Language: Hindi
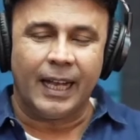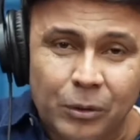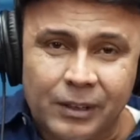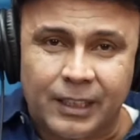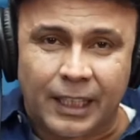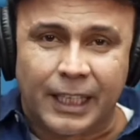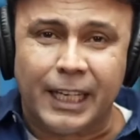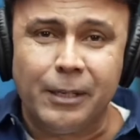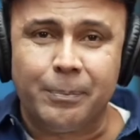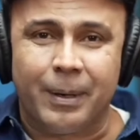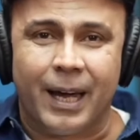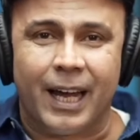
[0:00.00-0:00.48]

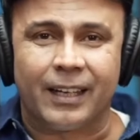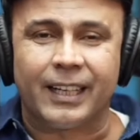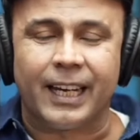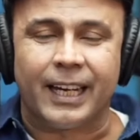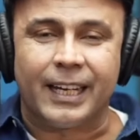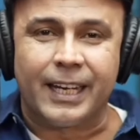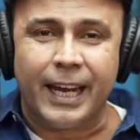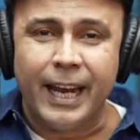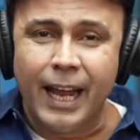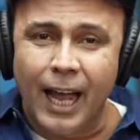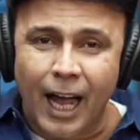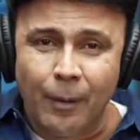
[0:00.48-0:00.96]
तो तीन
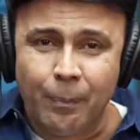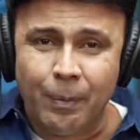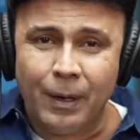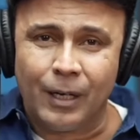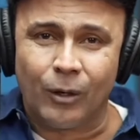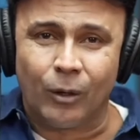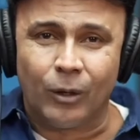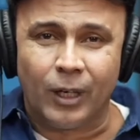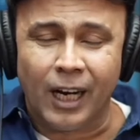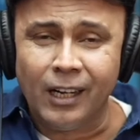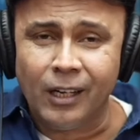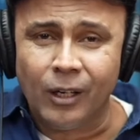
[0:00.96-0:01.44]
बार कहिए
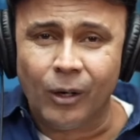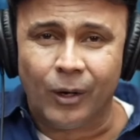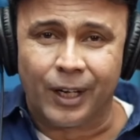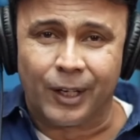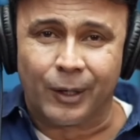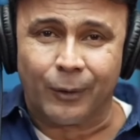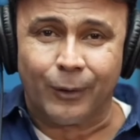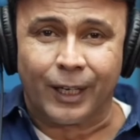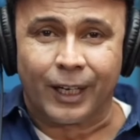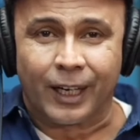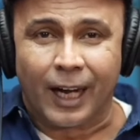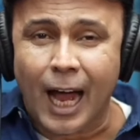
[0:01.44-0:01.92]
अपर रोलर
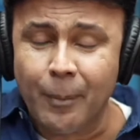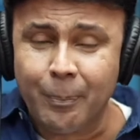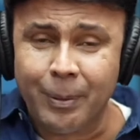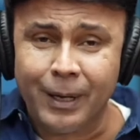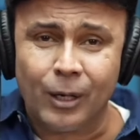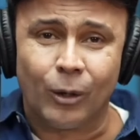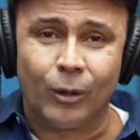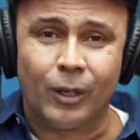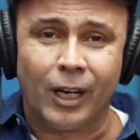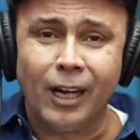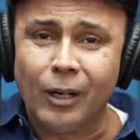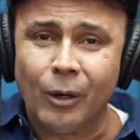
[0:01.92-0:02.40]
लोअर रोलर
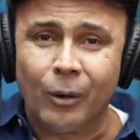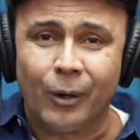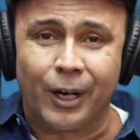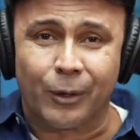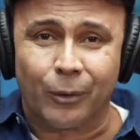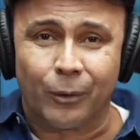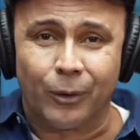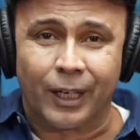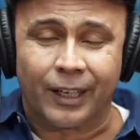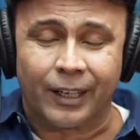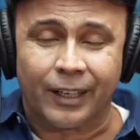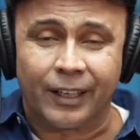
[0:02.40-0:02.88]
अपर रोलर
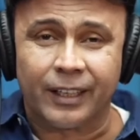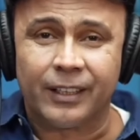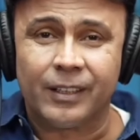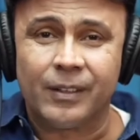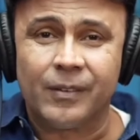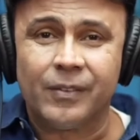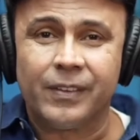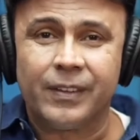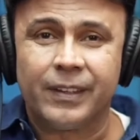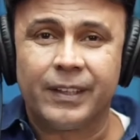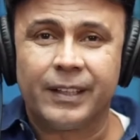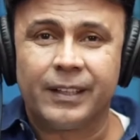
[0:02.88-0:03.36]
लोअर रोलर
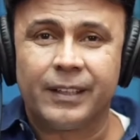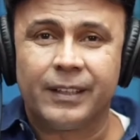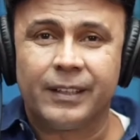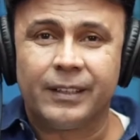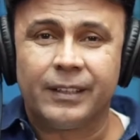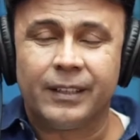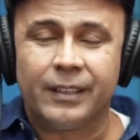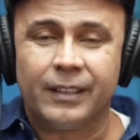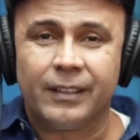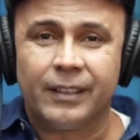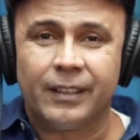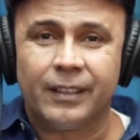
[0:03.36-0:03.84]

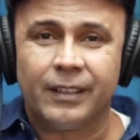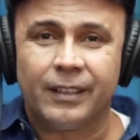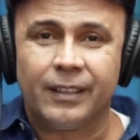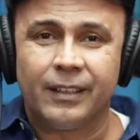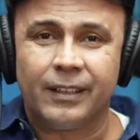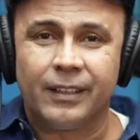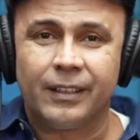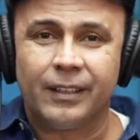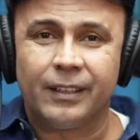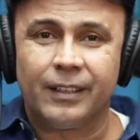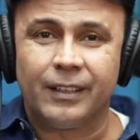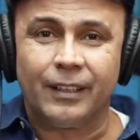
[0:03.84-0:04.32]
अपर
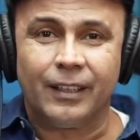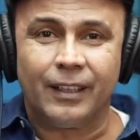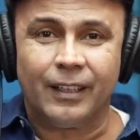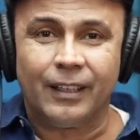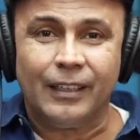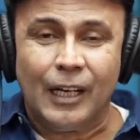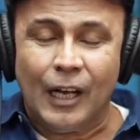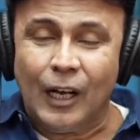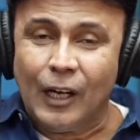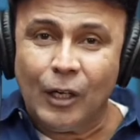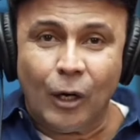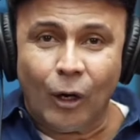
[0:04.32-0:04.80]
रोलर
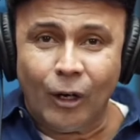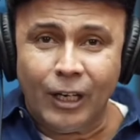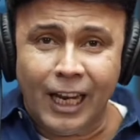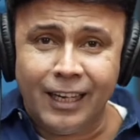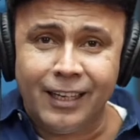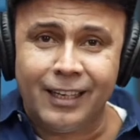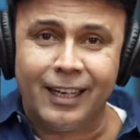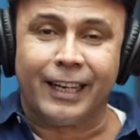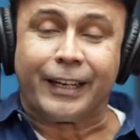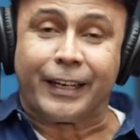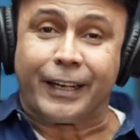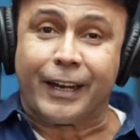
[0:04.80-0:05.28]
लोअर रोलर
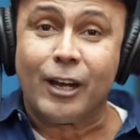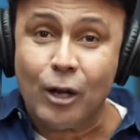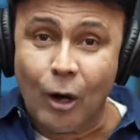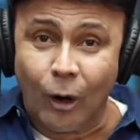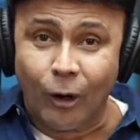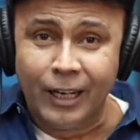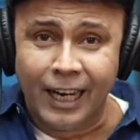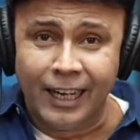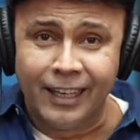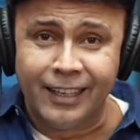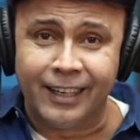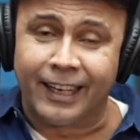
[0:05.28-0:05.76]
लोलर
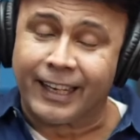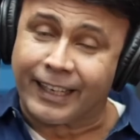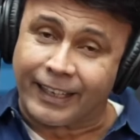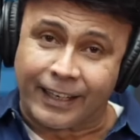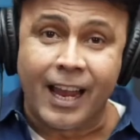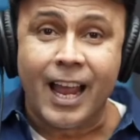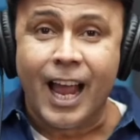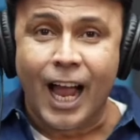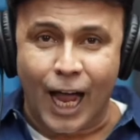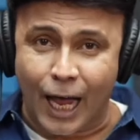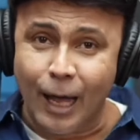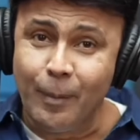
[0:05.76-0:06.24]
नहीं लोलर
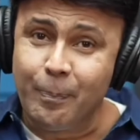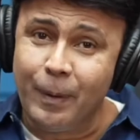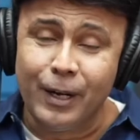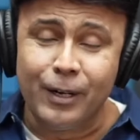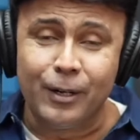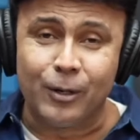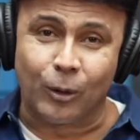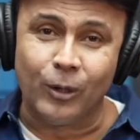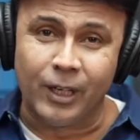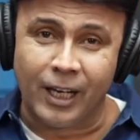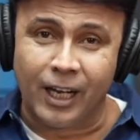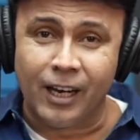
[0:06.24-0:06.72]
नहीं
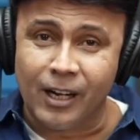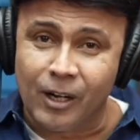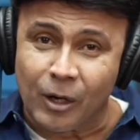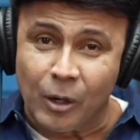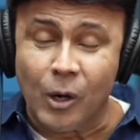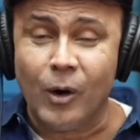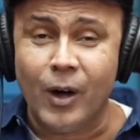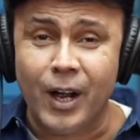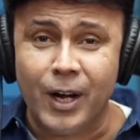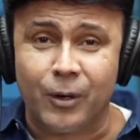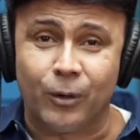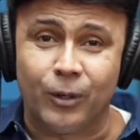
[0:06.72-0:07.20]
अपर
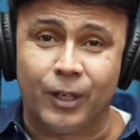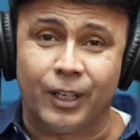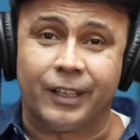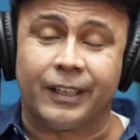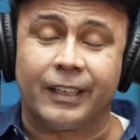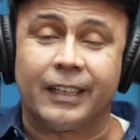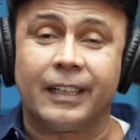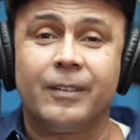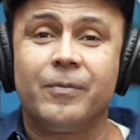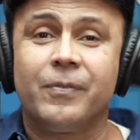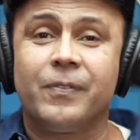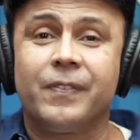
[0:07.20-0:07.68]
रोलर लोअर
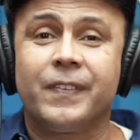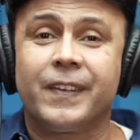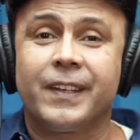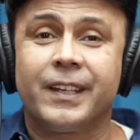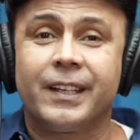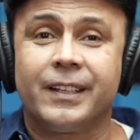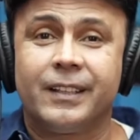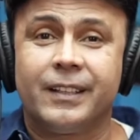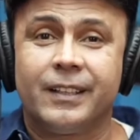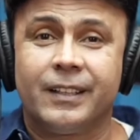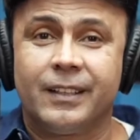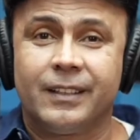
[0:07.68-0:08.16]
रोलर
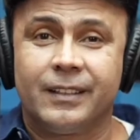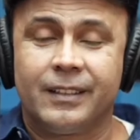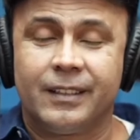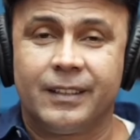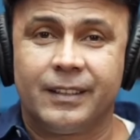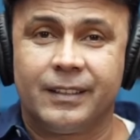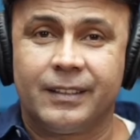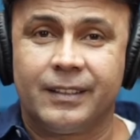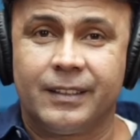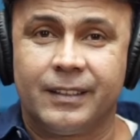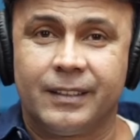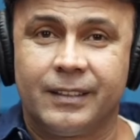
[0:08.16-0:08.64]

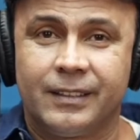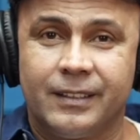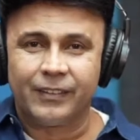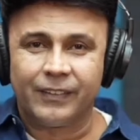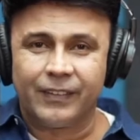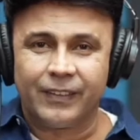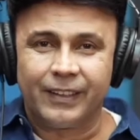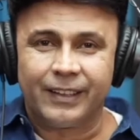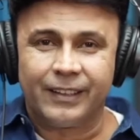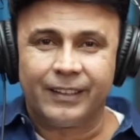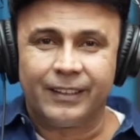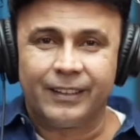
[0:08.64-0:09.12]

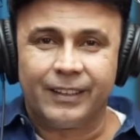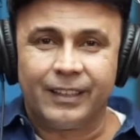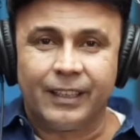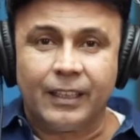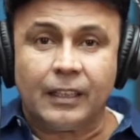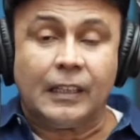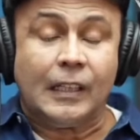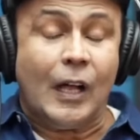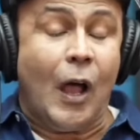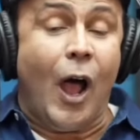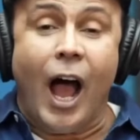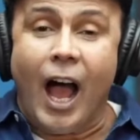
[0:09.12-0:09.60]
अपर
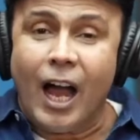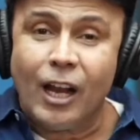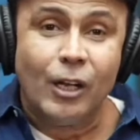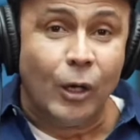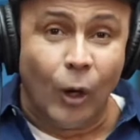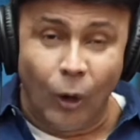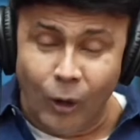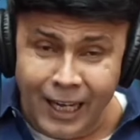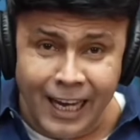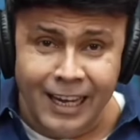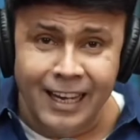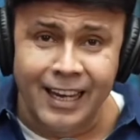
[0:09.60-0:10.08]
लोलर लोअर
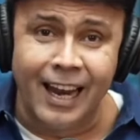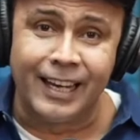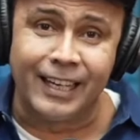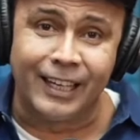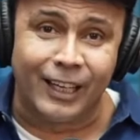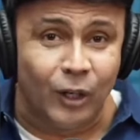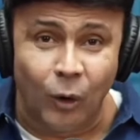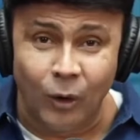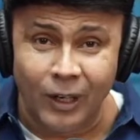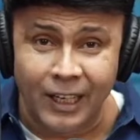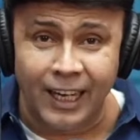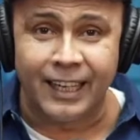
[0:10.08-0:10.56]
रोलर लोलर
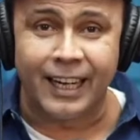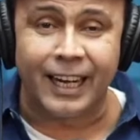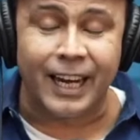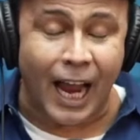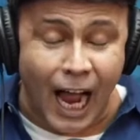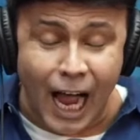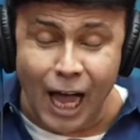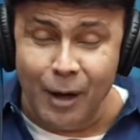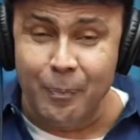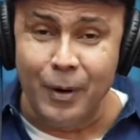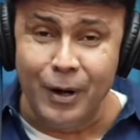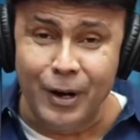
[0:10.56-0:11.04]
नहीं लोलर
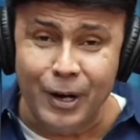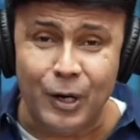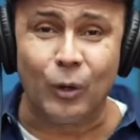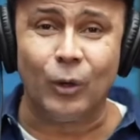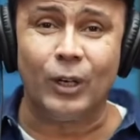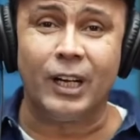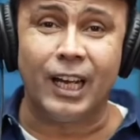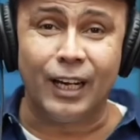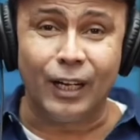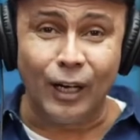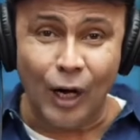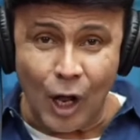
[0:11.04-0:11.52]
नहीं
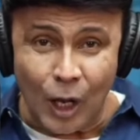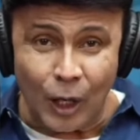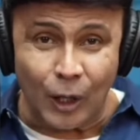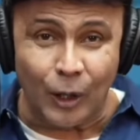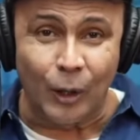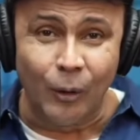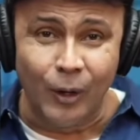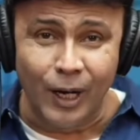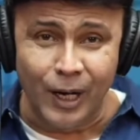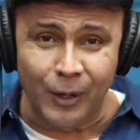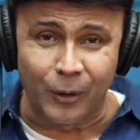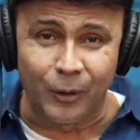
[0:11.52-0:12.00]
अपर रोलर
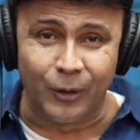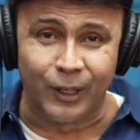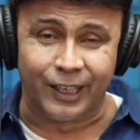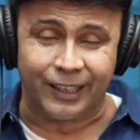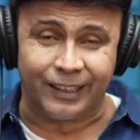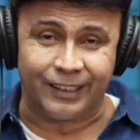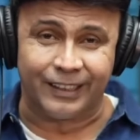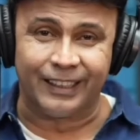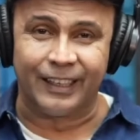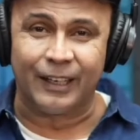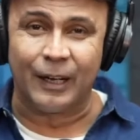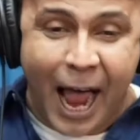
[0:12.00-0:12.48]
लोअर
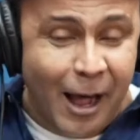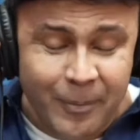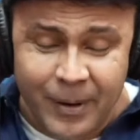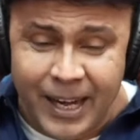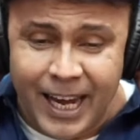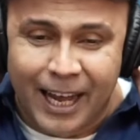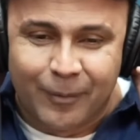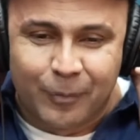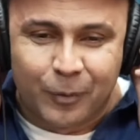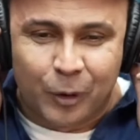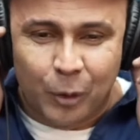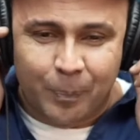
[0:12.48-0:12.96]
रोलर
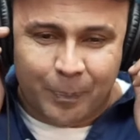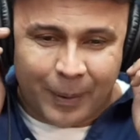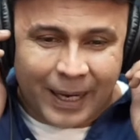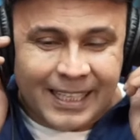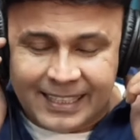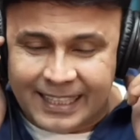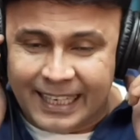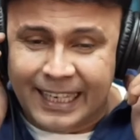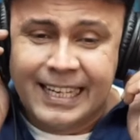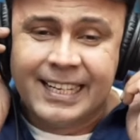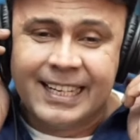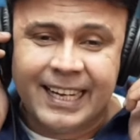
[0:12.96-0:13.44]
हमें आपको
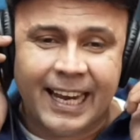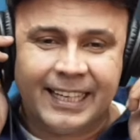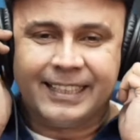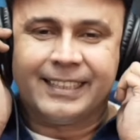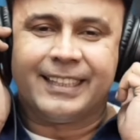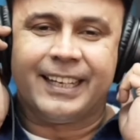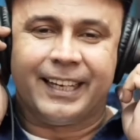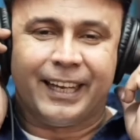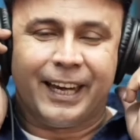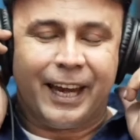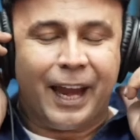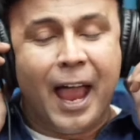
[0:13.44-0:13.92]
पैसे
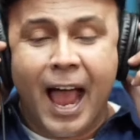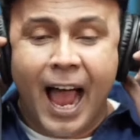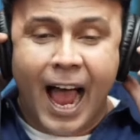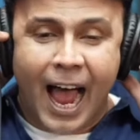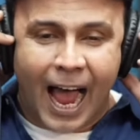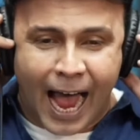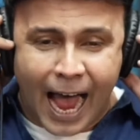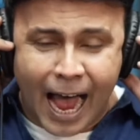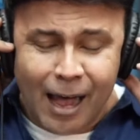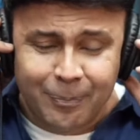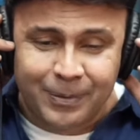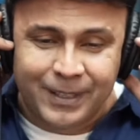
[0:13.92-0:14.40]
नहीं देने
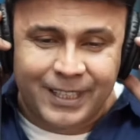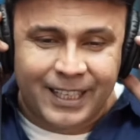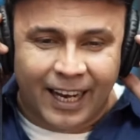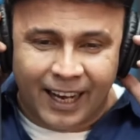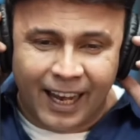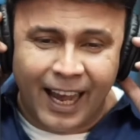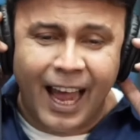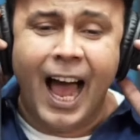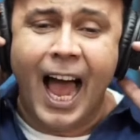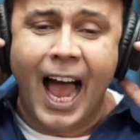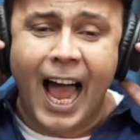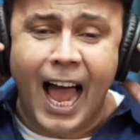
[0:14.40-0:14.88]
आप
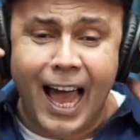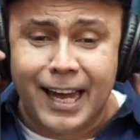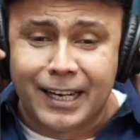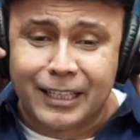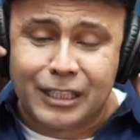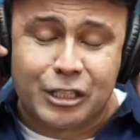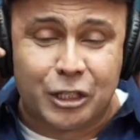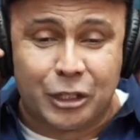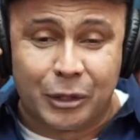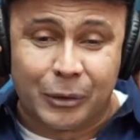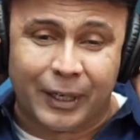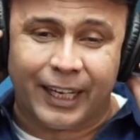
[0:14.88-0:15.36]
यहाँ
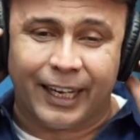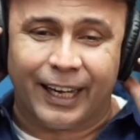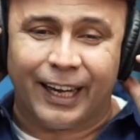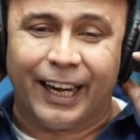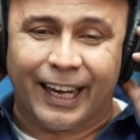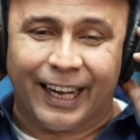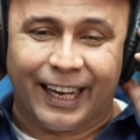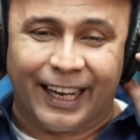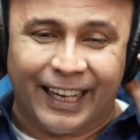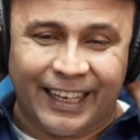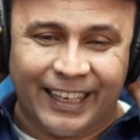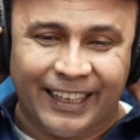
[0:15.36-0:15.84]
हार
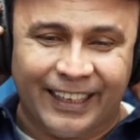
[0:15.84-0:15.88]
चुके